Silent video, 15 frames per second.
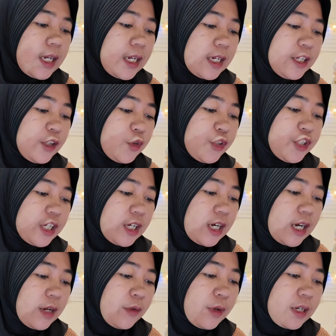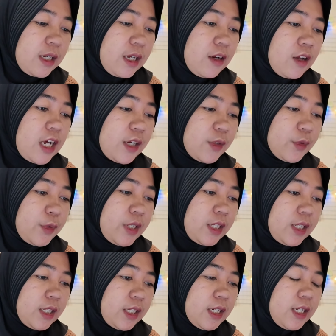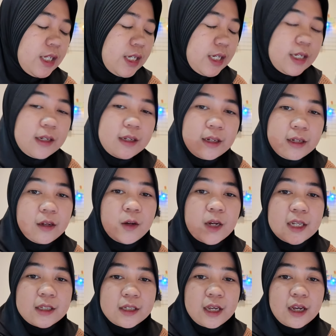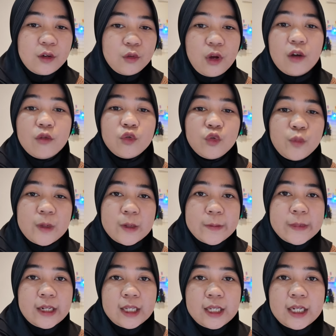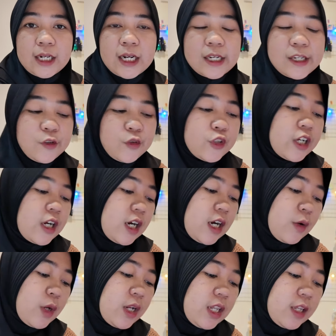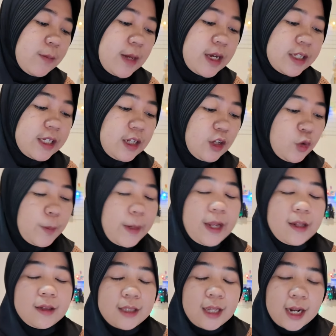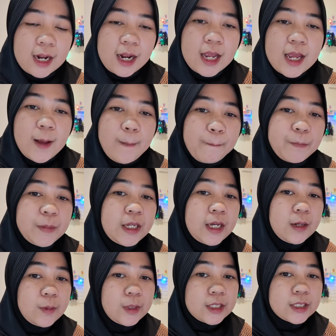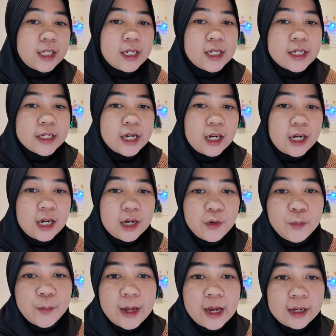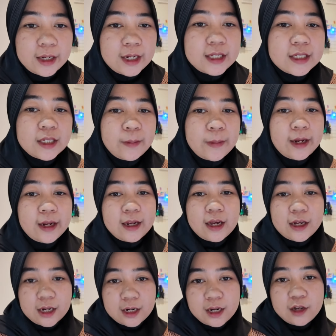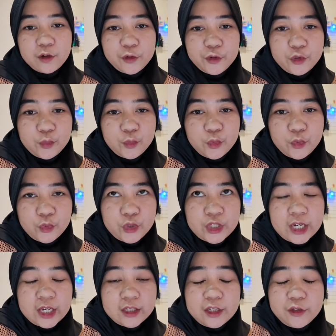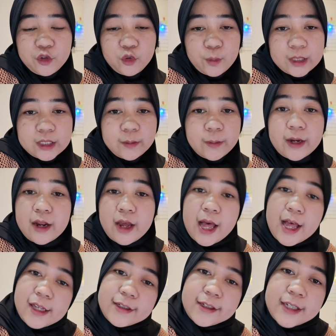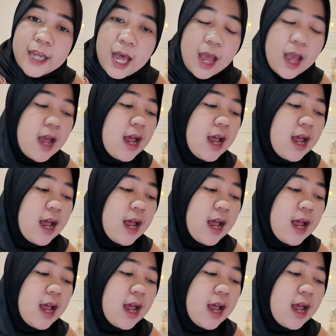radius jangkauan kalau aku ini dari lokasi aku, aku memilih radius jangkauan 5 km biar bisa dijangkau pakai sepeda karena aku punyanya cuma sepeda aja.